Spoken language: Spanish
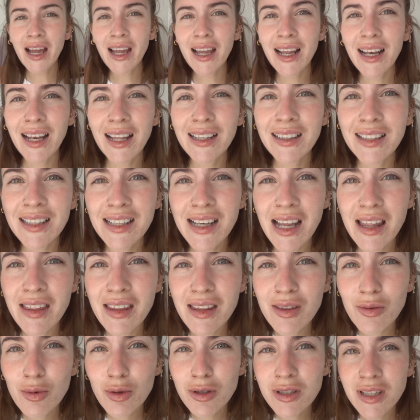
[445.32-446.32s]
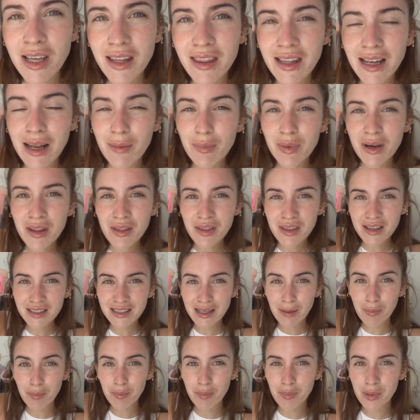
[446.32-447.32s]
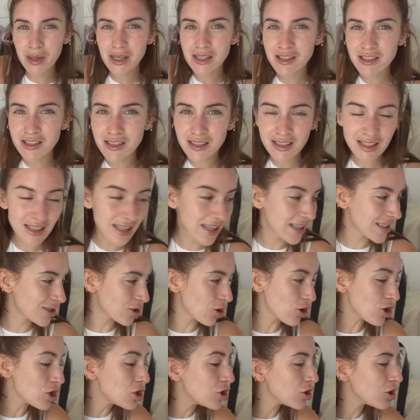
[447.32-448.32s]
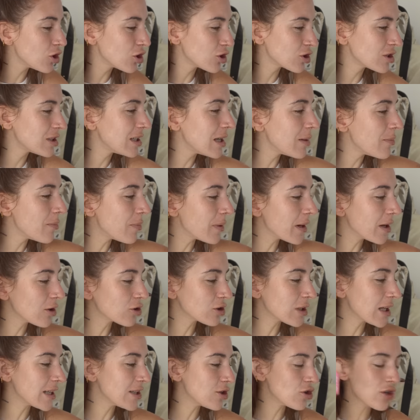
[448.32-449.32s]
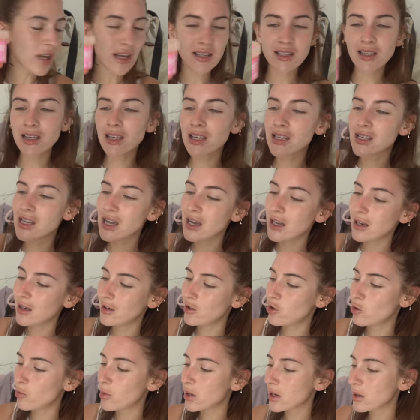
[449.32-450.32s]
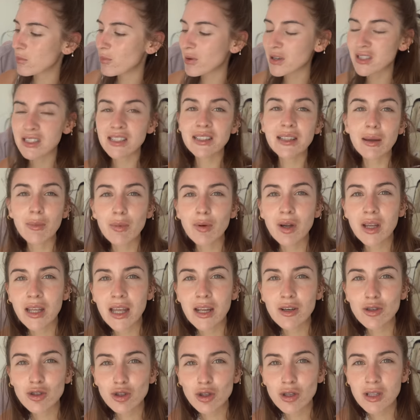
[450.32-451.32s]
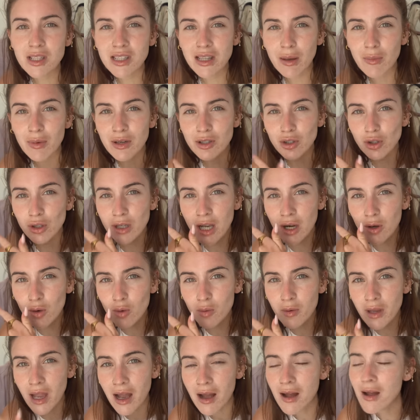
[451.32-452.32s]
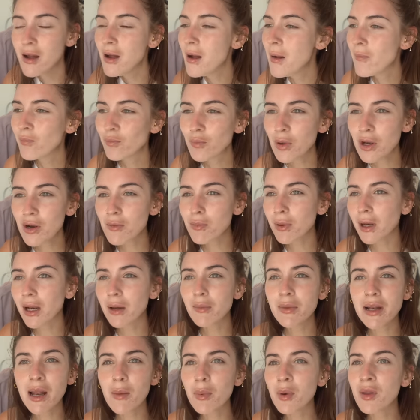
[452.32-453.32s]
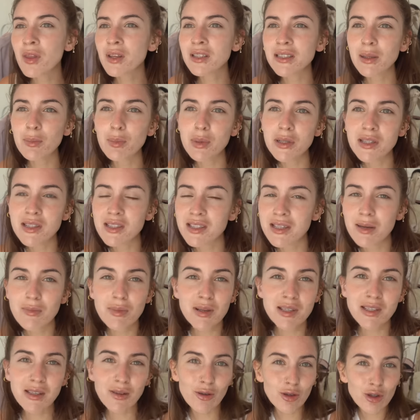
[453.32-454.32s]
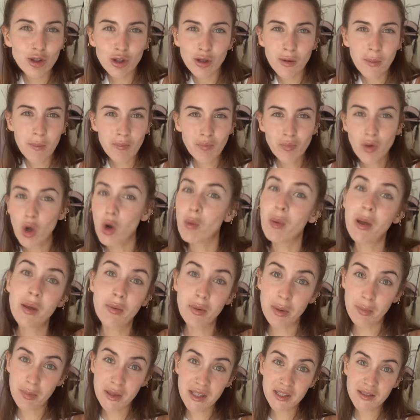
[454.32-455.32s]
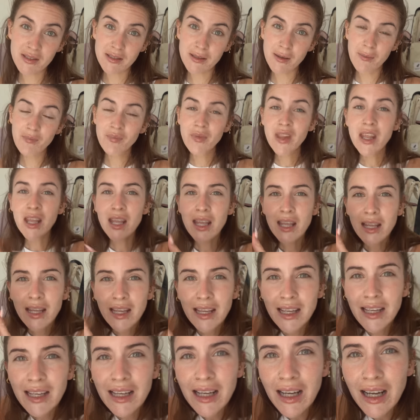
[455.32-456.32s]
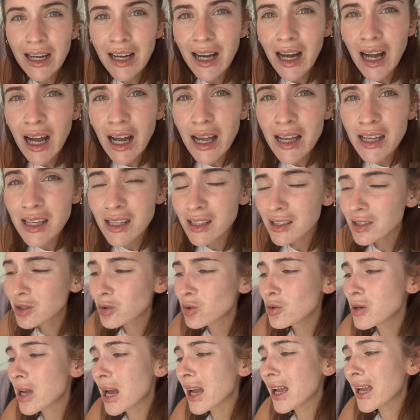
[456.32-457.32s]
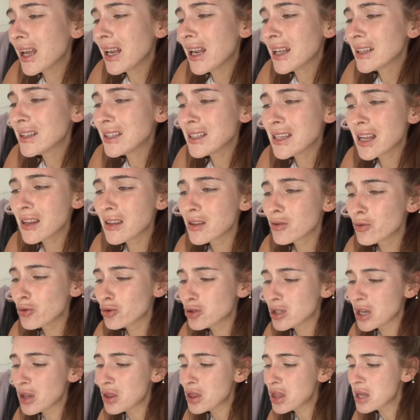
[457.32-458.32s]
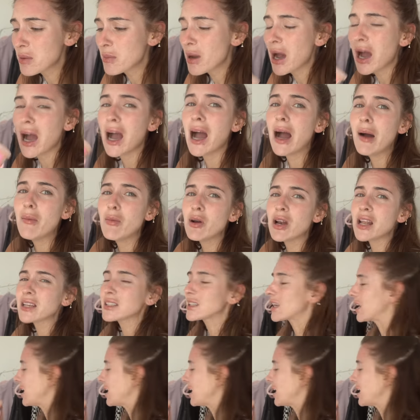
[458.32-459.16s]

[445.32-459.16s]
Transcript: gelatina de ducha de la princesa Peach, que soy yo siempre. O sea, yo ya sé que ya no me representa porque ya no soy esta persona rubia, pero para mí la princesa Peach siempre he sido yo, o Baby Peach. Eh, ay, es una gelatina de ducha encima. Amo las